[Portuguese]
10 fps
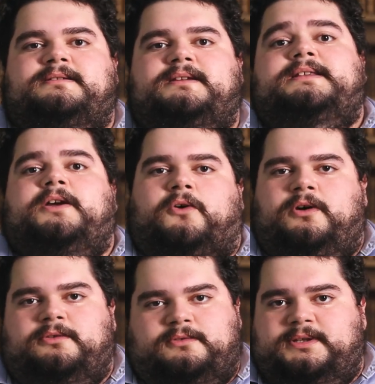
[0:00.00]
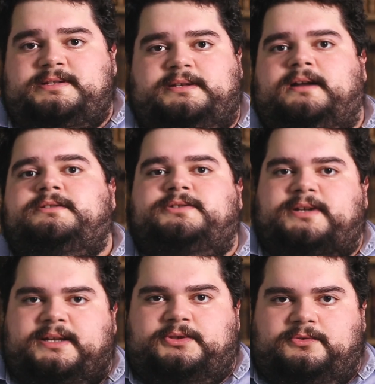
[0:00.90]
ideólogo, desse grande
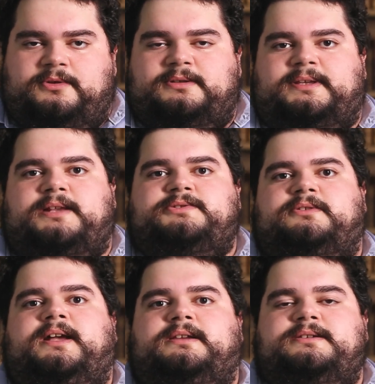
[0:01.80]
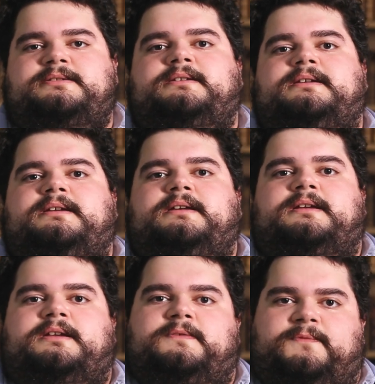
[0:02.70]
escritor tradicionalista,
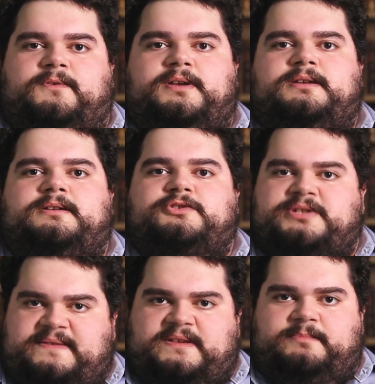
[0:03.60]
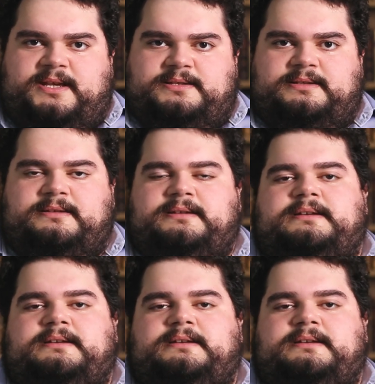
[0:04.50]
que foi Joseph de Maistre.